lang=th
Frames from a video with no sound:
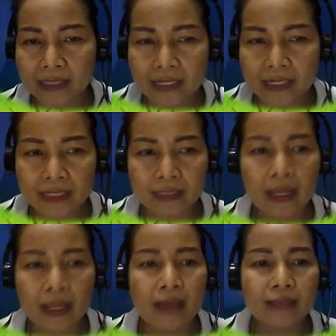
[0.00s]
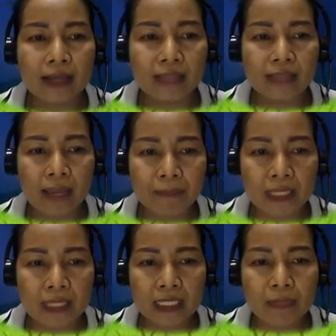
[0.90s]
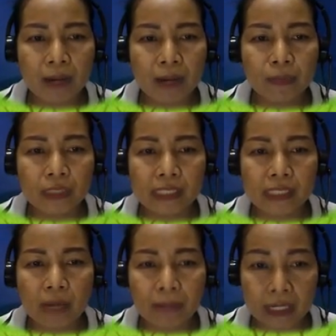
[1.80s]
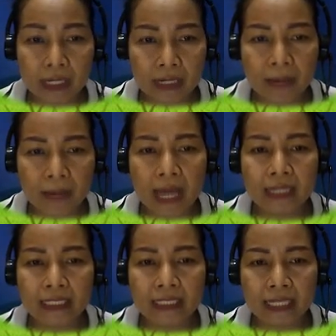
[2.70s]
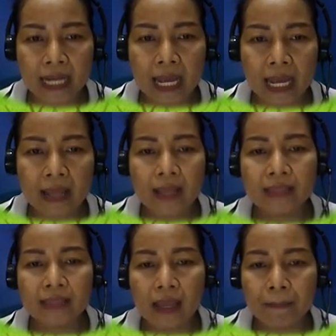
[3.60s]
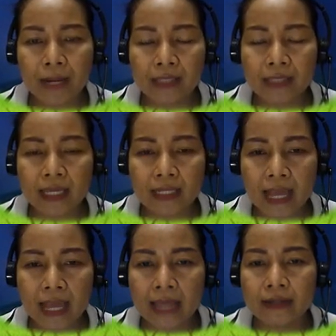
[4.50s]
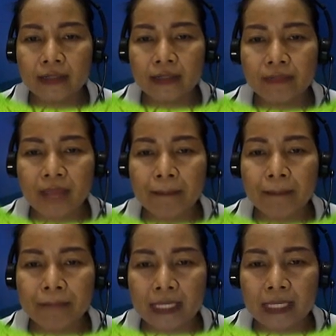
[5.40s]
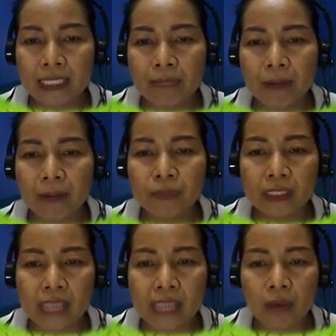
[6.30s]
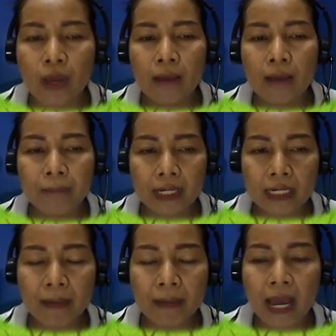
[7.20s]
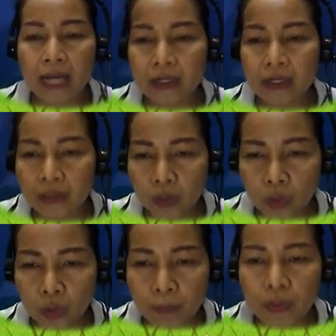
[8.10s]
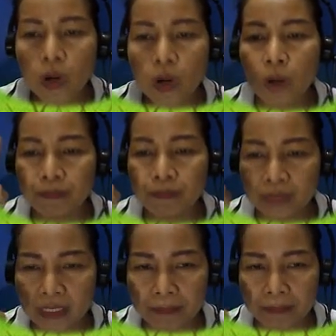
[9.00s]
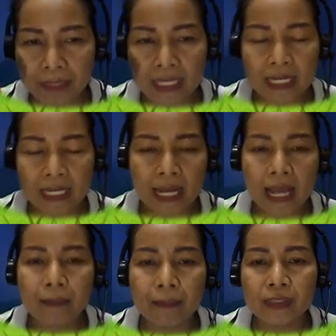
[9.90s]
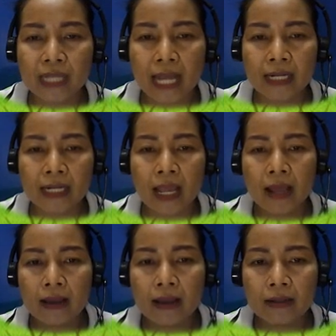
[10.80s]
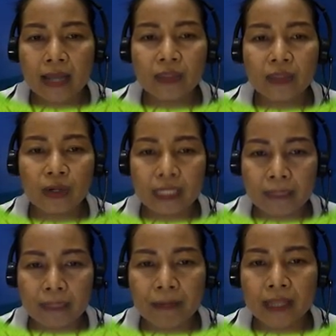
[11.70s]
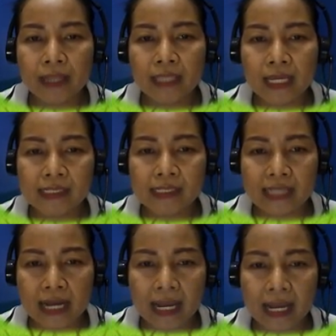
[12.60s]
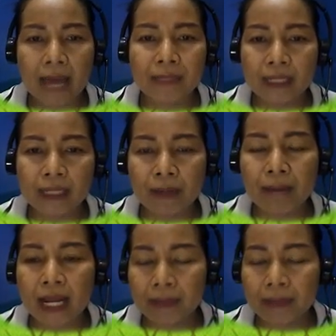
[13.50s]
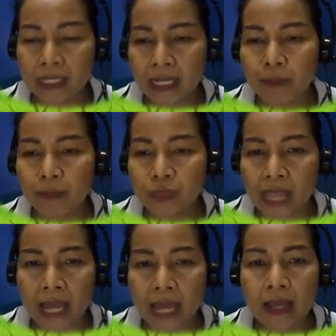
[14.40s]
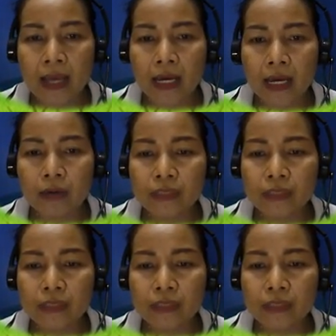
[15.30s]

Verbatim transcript: ที่1ตั้งแต่ปีที่พระพุทธเจ้าปรินิพานเลยนะคะ แต่ประเทศไทยเริ่มนับปีที่พระพุทธเจ้าปรินิพานครบรอบ1ปีนะคะ เพราะฉะนั้นณตอนนี้ประเทศศรีลังกาประเทศพม่า และประเทศกัมพูชาเขา